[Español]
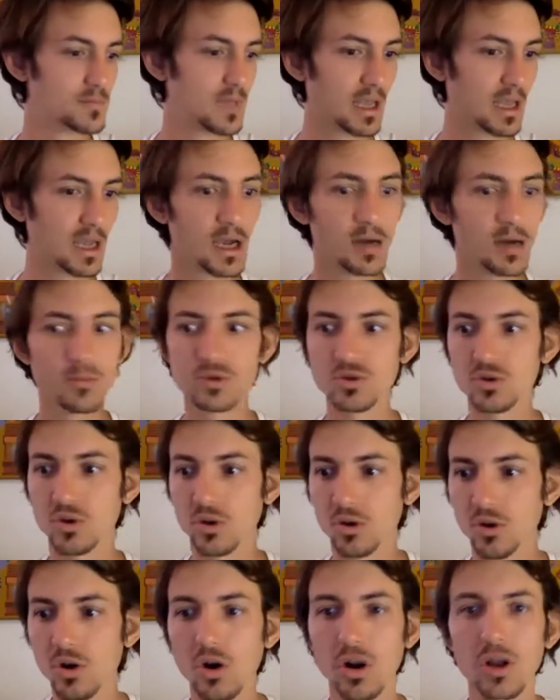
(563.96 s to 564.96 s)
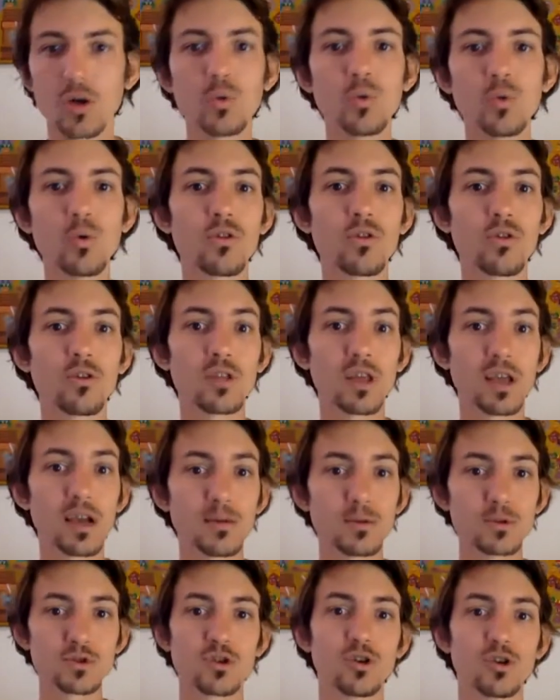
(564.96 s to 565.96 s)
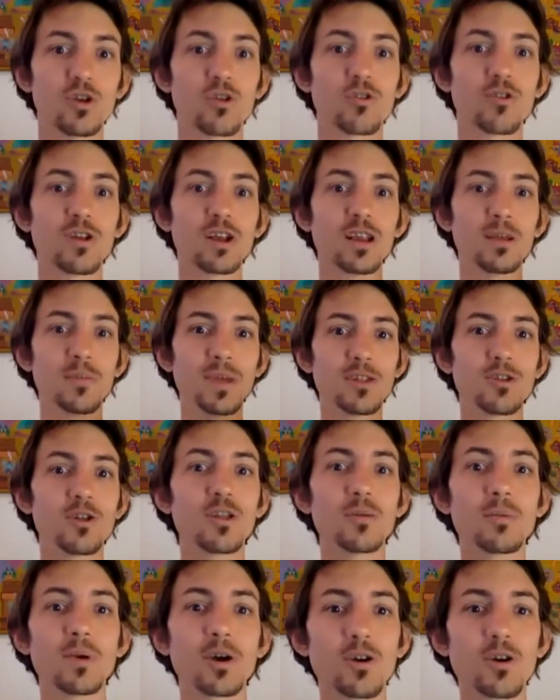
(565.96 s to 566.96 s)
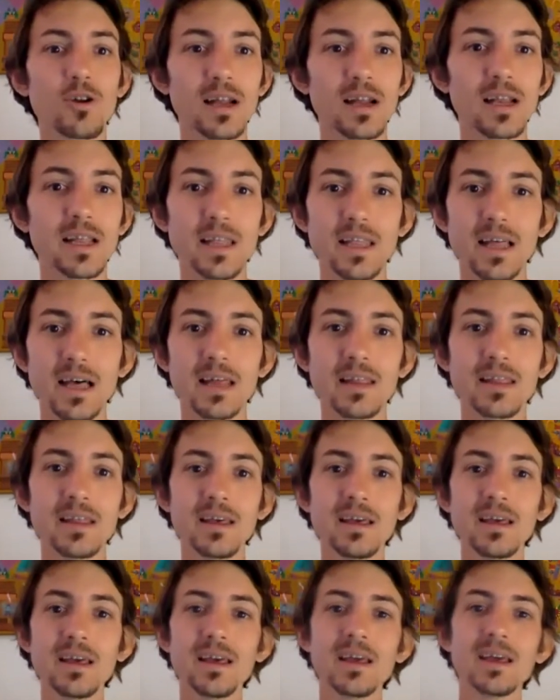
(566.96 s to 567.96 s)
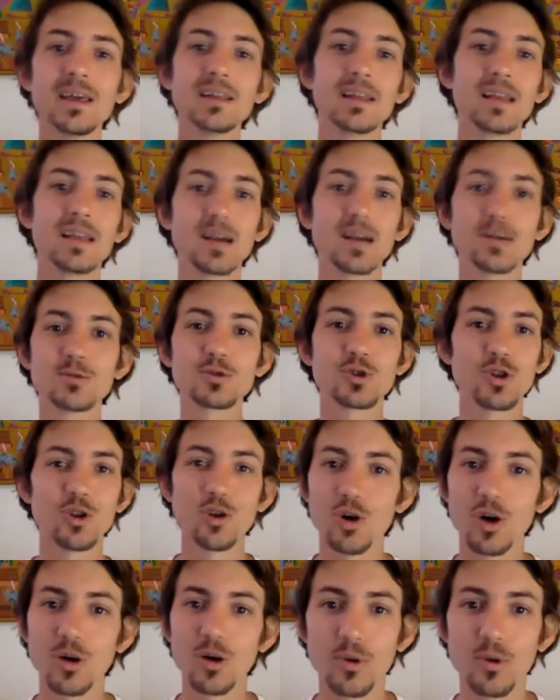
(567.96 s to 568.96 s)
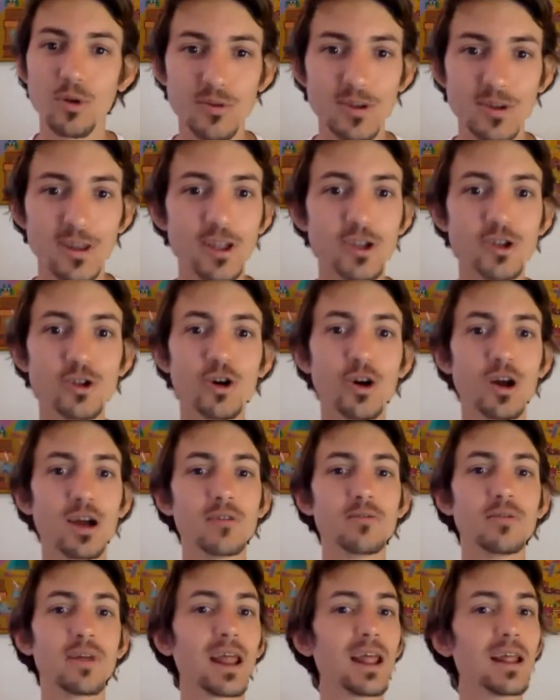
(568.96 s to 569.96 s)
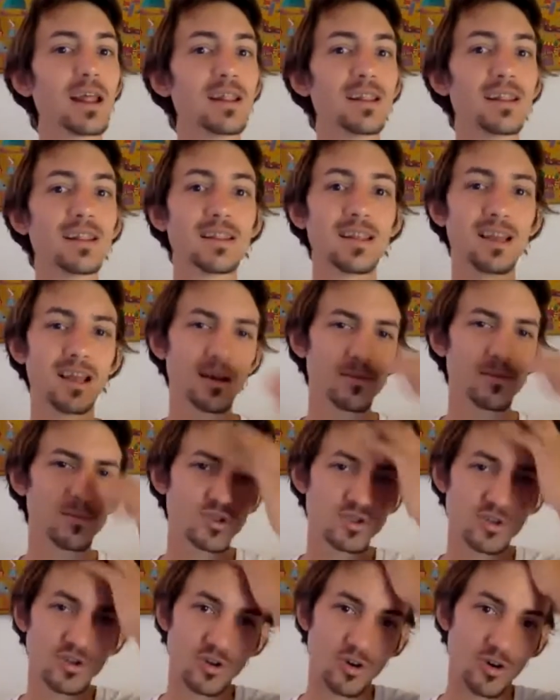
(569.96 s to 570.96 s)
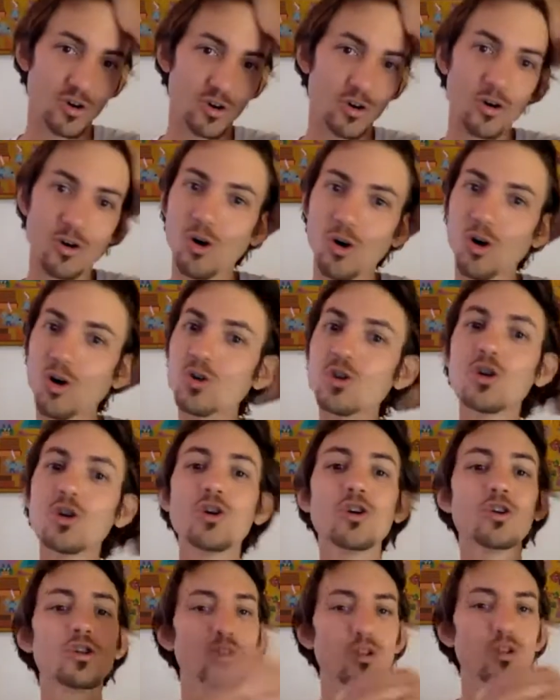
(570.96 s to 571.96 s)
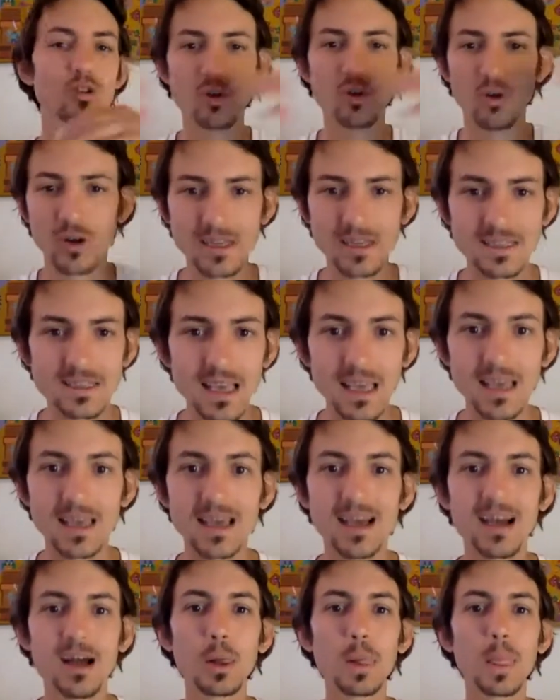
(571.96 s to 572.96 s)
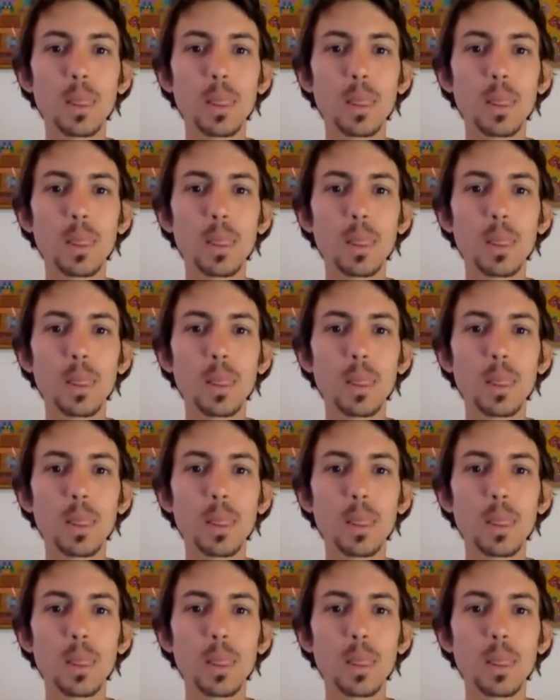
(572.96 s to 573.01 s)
tengamos o no los recursos, tengamos o no los alimentos de mejor calidad, tengamos o no al profe de yoga enfrente, tengamos o, o no lo que sea,